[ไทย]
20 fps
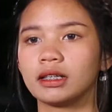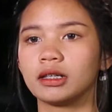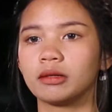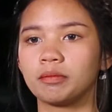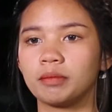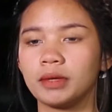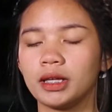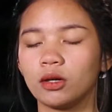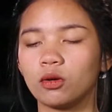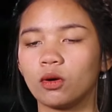นึ่ง
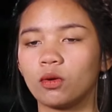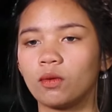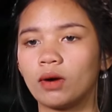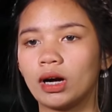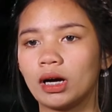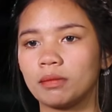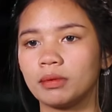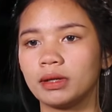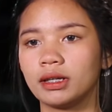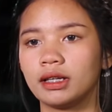ปีก
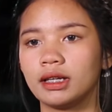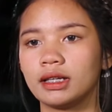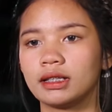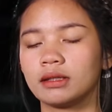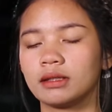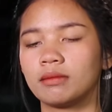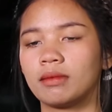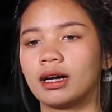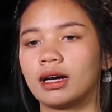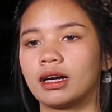ว่าๆเพื่อที่
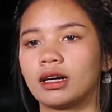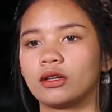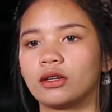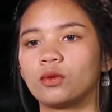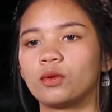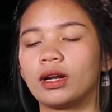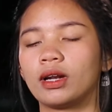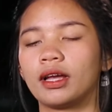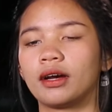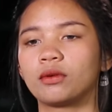จะมา
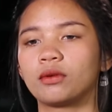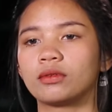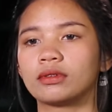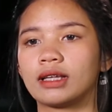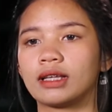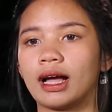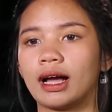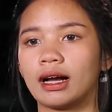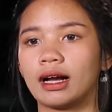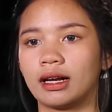ดูแลคุณ
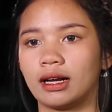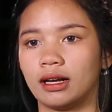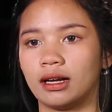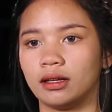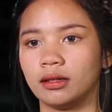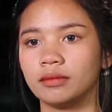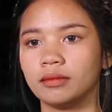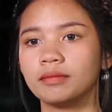ตาค่ะ